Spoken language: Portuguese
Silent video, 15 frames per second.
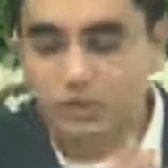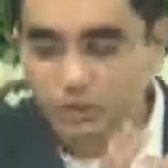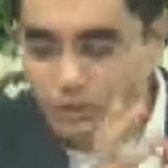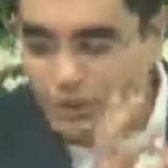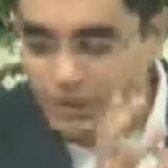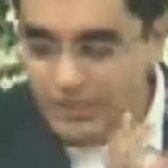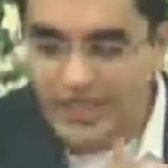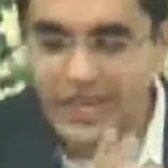
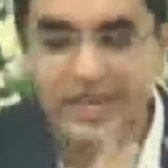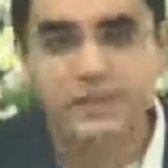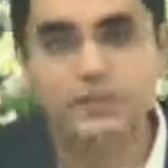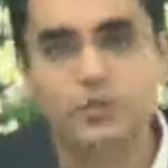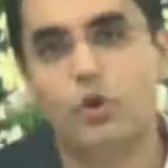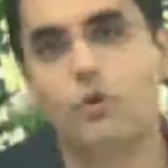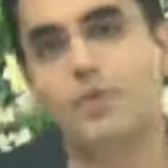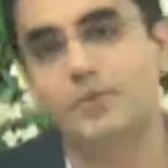Estado
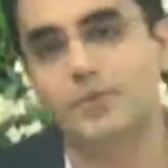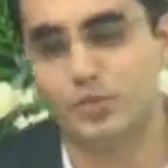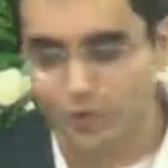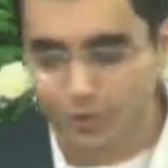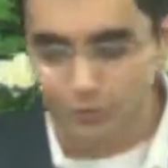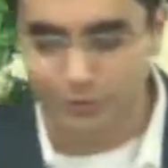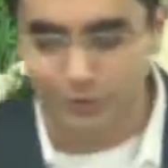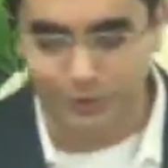como
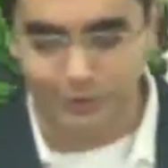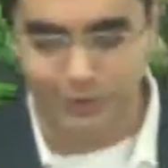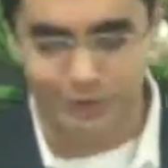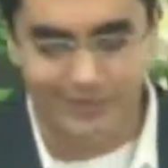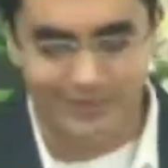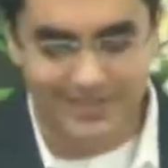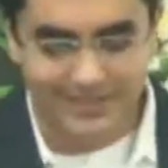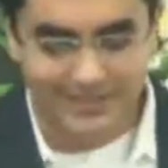absoluto.
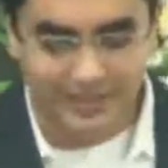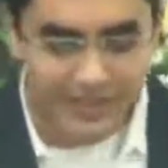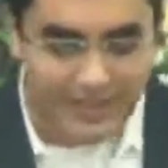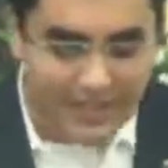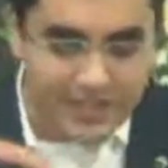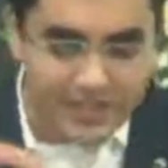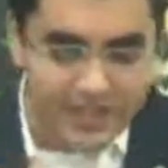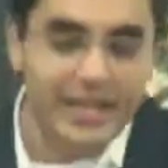Já
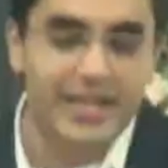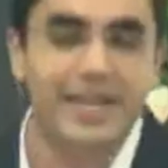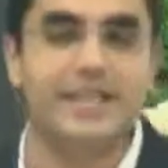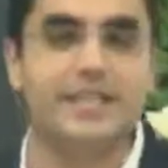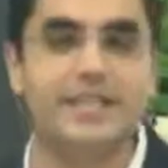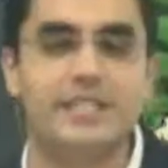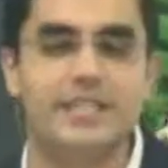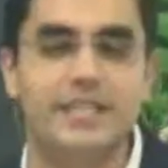a
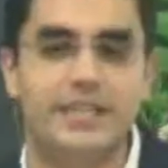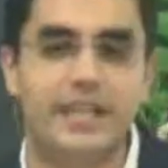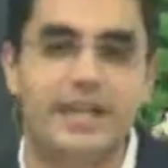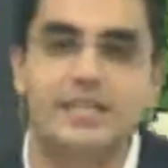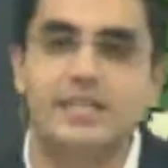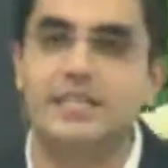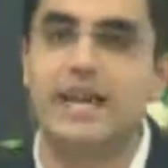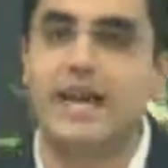direita,
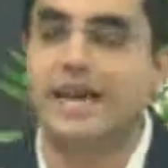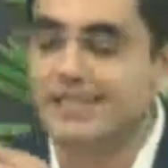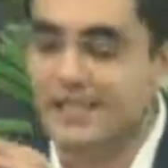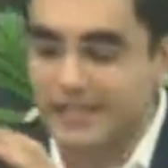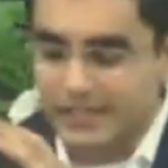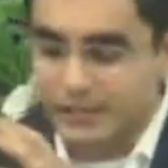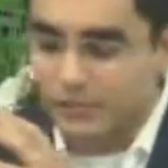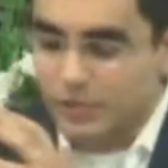centralizada
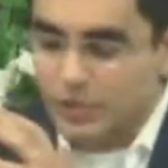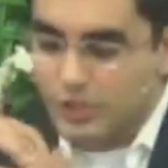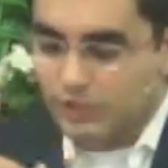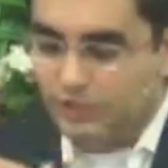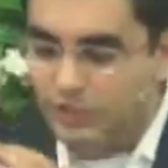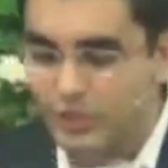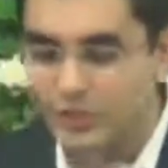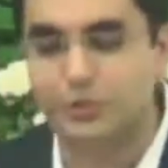ali no
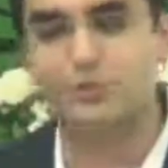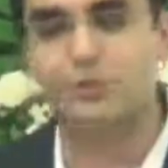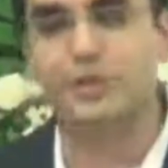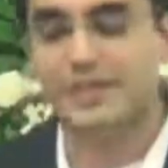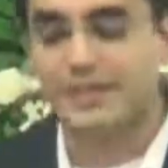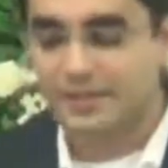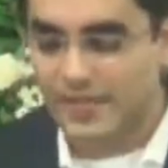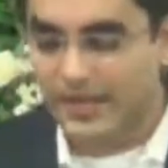indivíduo,
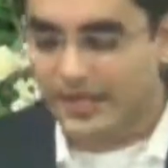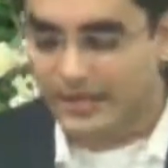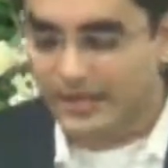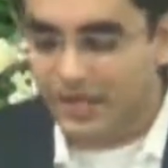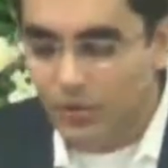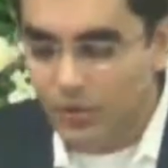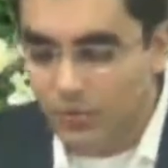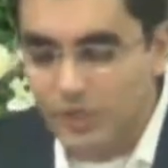tem
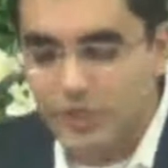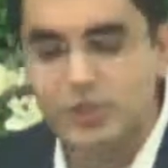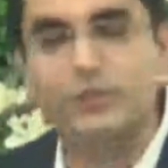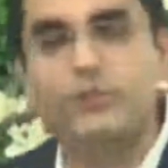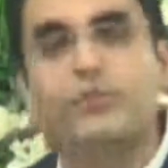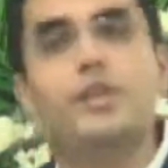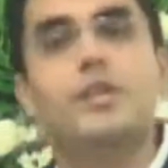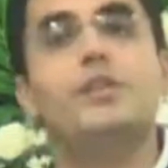então o um
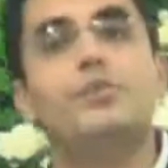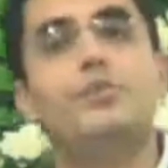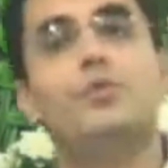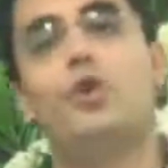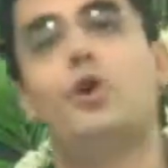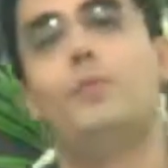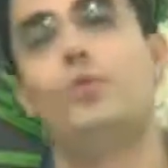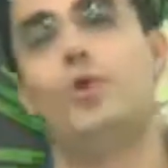indivíduo
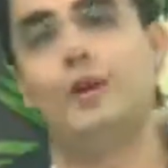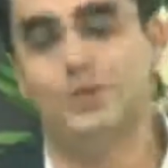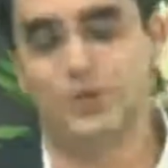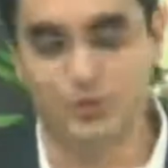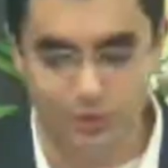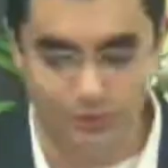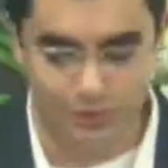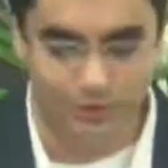como
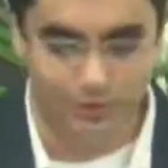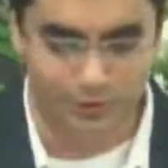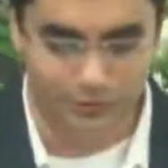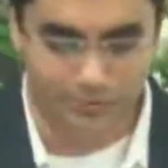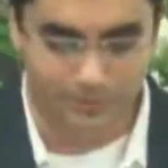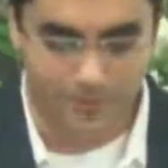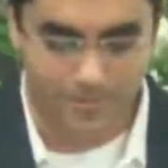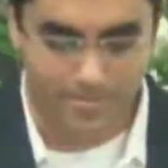absoluto.